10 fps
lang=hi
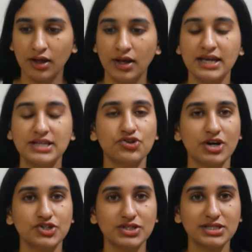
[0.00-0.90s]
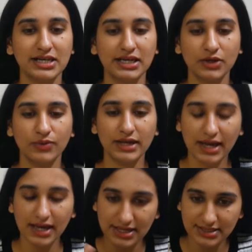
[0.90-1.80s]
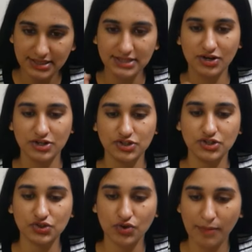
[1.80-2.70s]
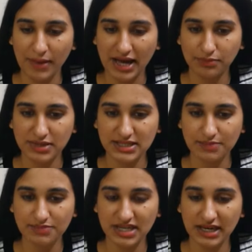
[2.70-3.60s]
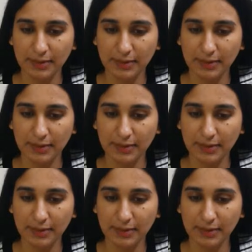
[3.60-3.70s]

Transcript: इंस्ट्रक्शंस लिखी हुई है इस इंस्ट्रक्शंस को हम बाद में समझेंगे